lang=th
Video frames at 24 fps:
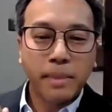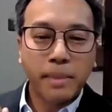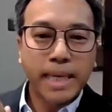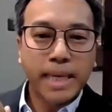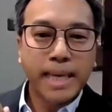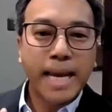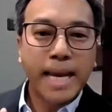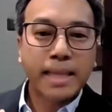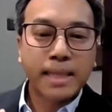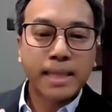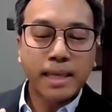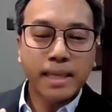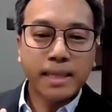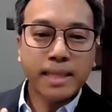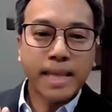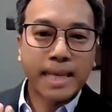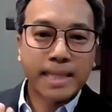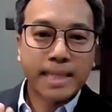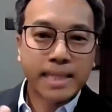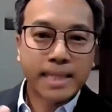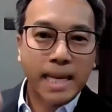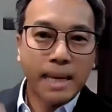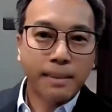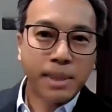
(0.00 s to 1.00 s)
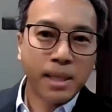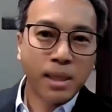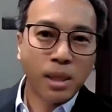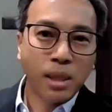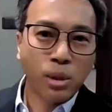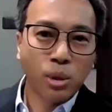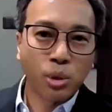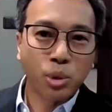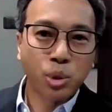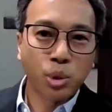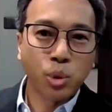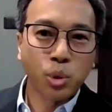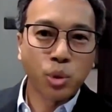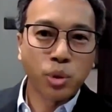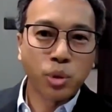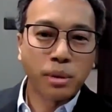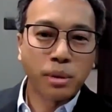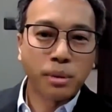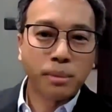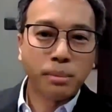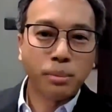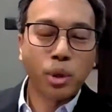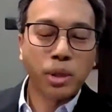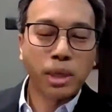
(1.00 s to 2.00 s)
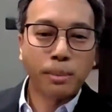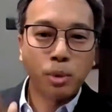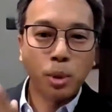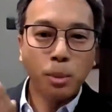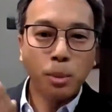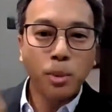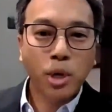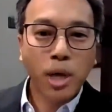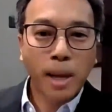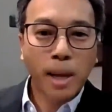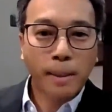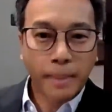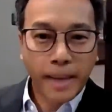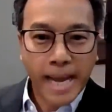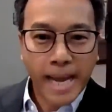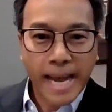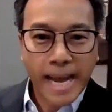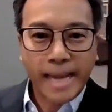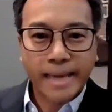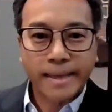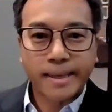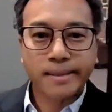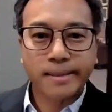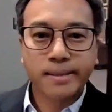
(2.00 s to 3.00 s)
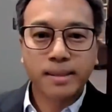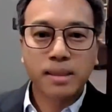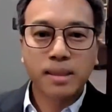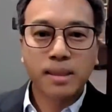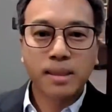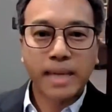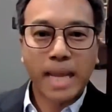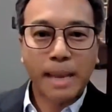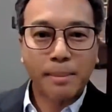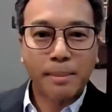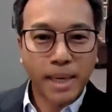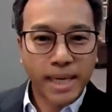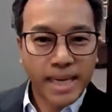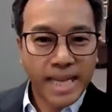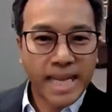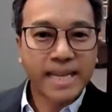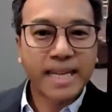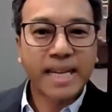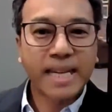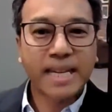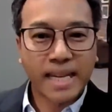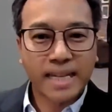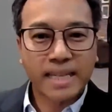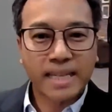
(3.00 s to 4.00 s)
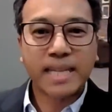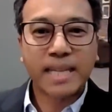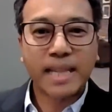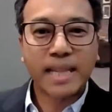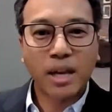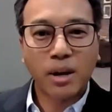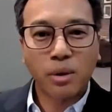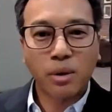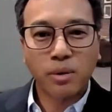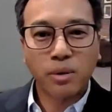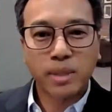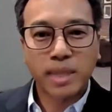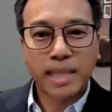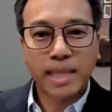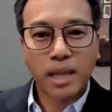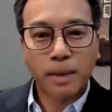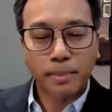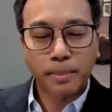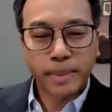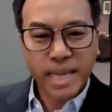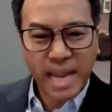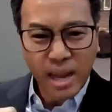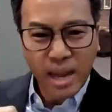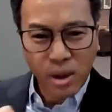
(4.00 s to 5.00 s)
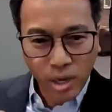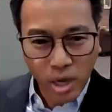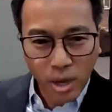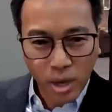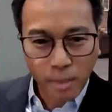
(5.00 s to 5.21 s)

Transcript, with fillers: มันได้ตั้งแต่ startup ที่เราลงทุนบวกกับผู้ประกอบการในประเทศนั้นๆที่เราที่เราจะเอา